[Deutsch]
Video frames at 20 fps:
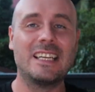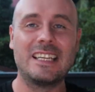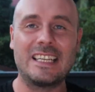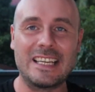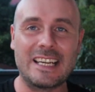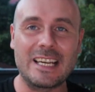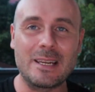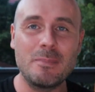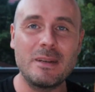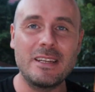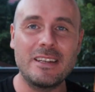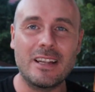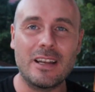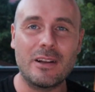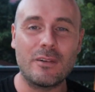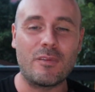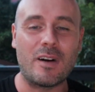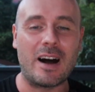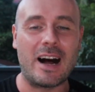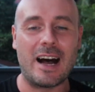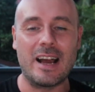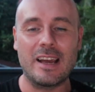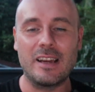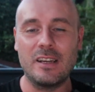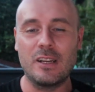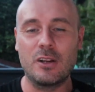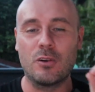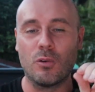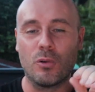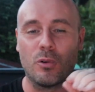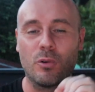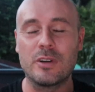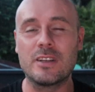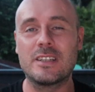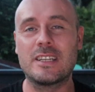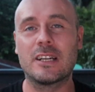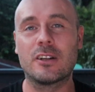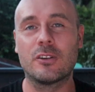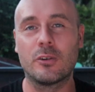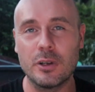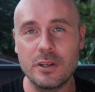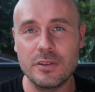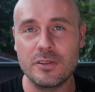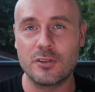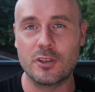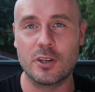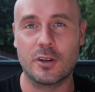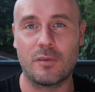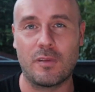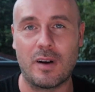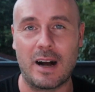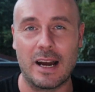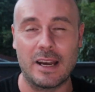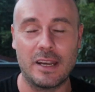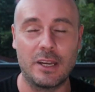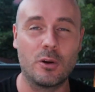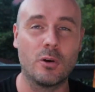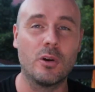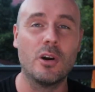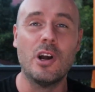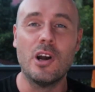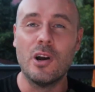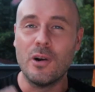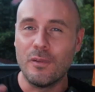krimineller Vereinigung und terroristischer Vereinigung,